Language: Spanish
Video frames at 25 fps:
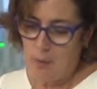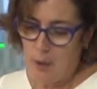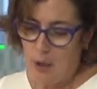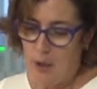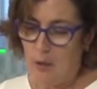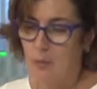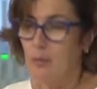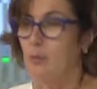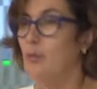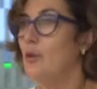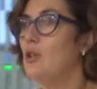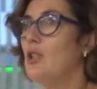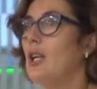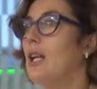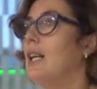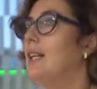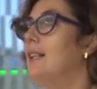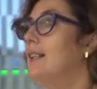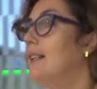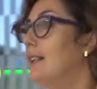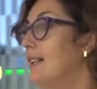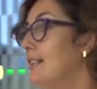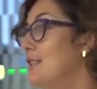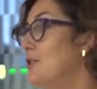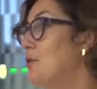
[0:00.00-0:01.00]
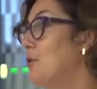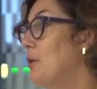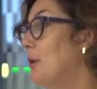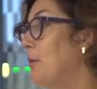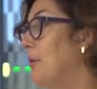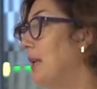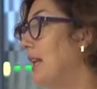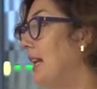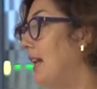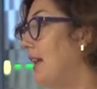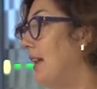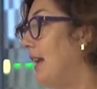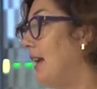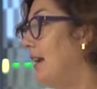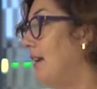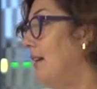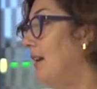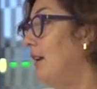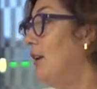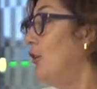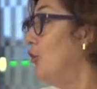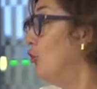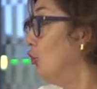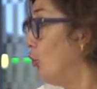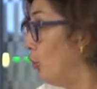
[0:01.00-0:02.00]
Bueno, pues aquí tenéis una mirada
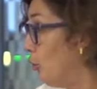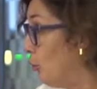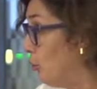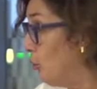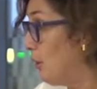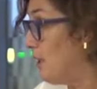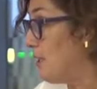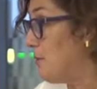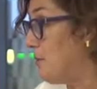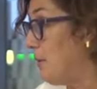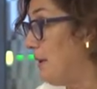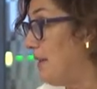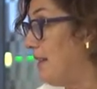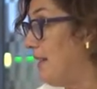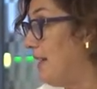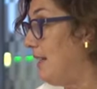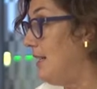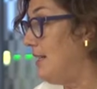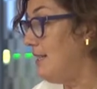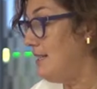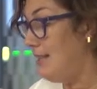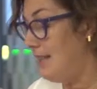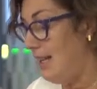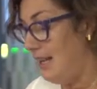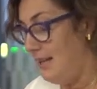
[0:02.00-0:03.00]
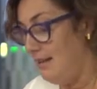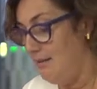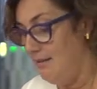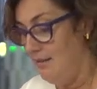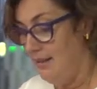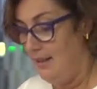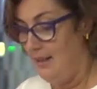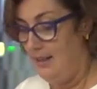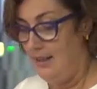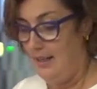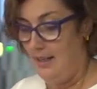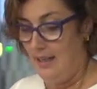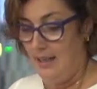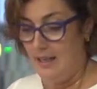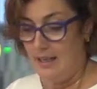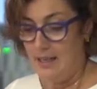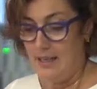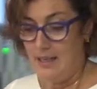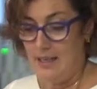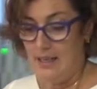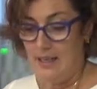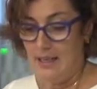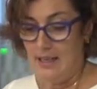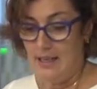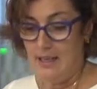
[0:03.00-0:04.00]
no de una especialista,
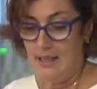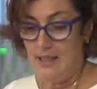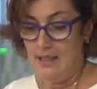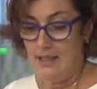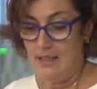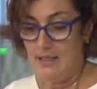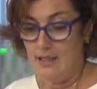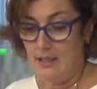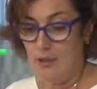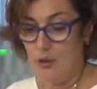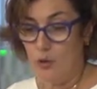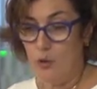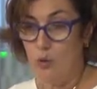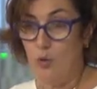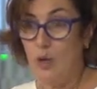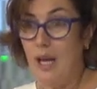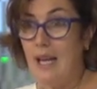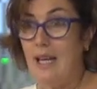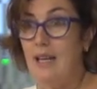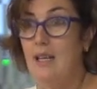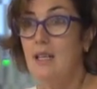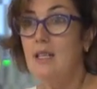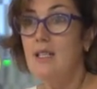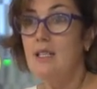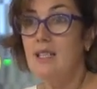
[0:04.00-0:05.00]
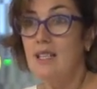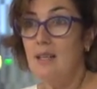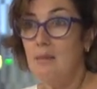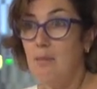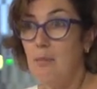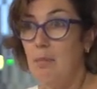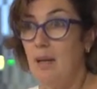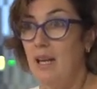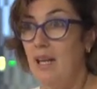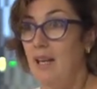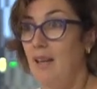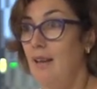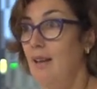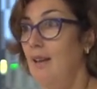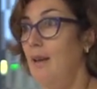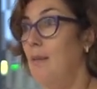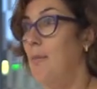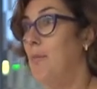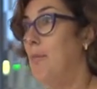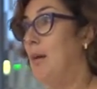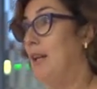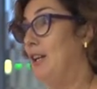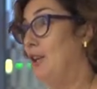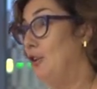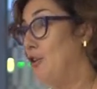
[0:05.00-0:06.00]
sino de una simple
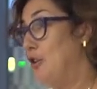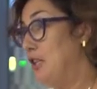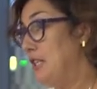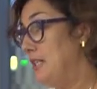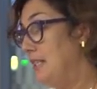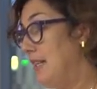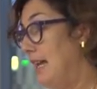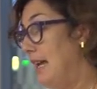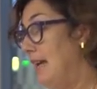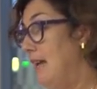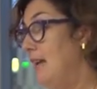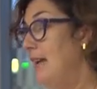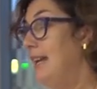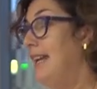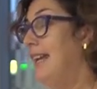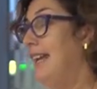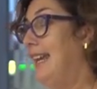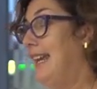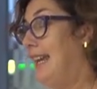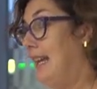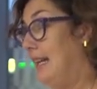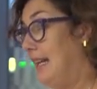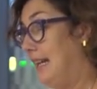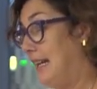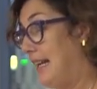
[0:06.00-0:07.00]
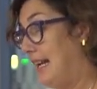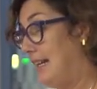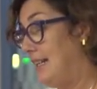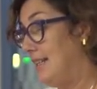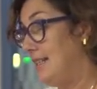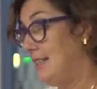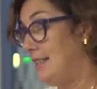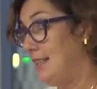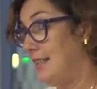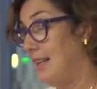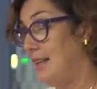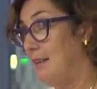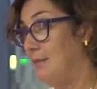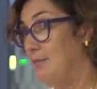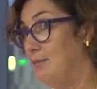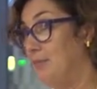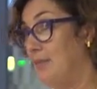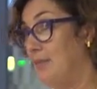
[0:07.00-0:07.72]
periodista generalista